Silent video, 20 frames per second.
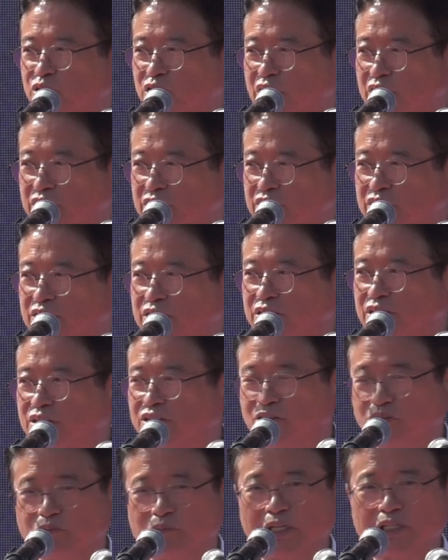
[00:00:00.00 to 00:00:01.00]
문화를
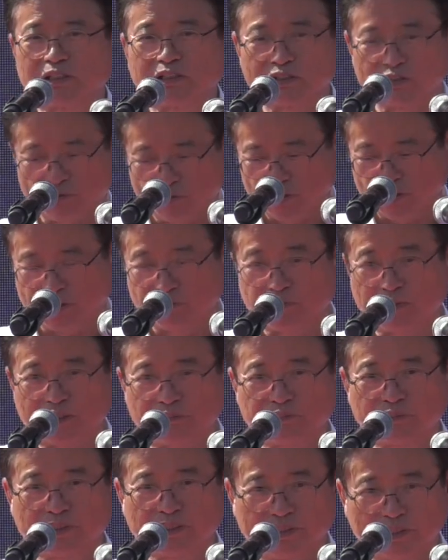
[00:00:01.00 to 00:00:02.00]
만들어 주시기
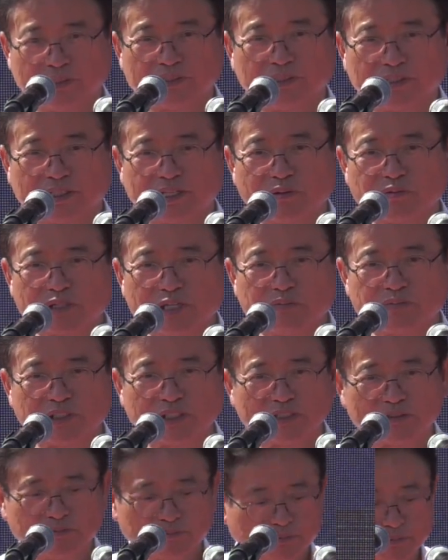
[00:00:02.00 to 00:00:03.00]
바랍니다. 감사합니다.